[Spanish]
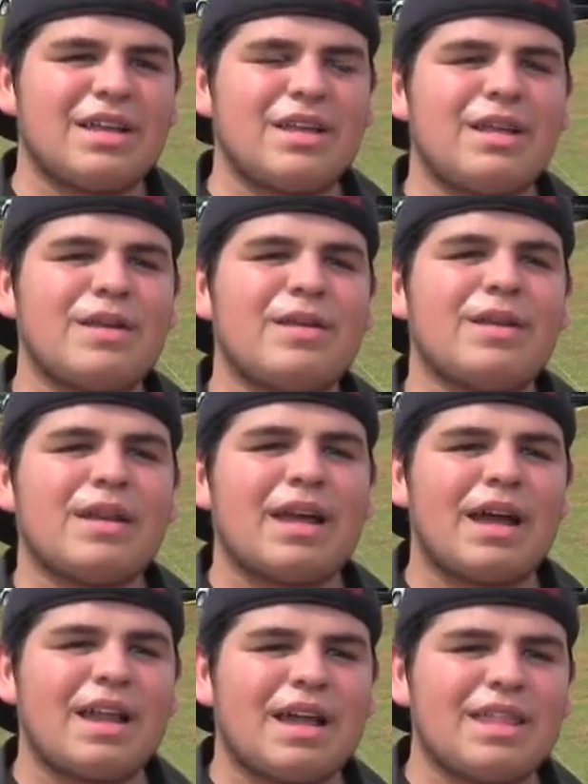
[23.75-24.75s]
ir
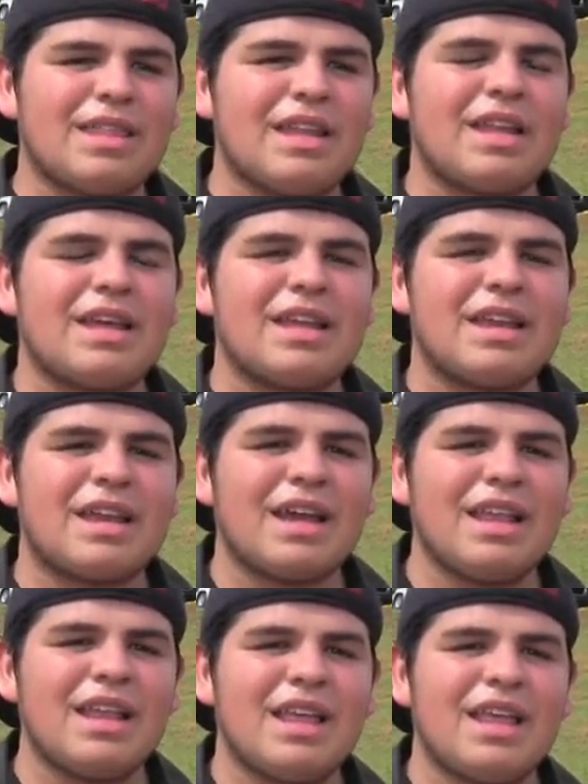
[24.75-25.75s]
adelante en la
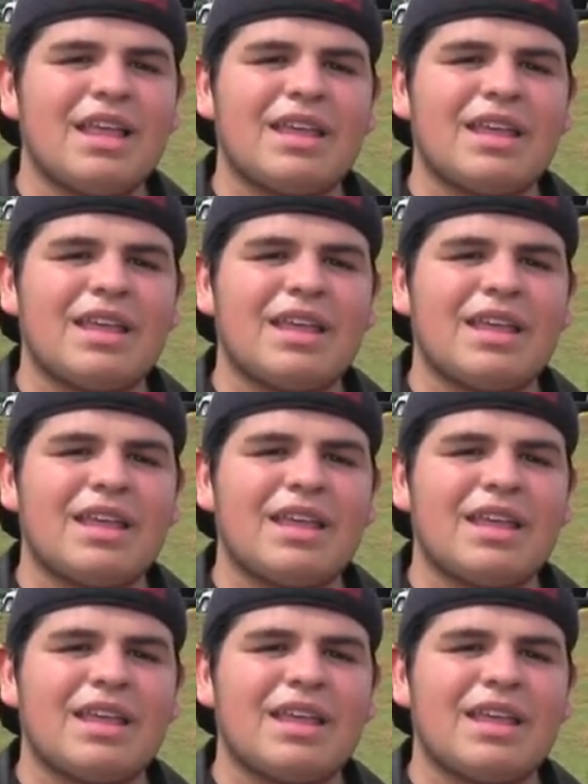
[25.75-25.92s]
general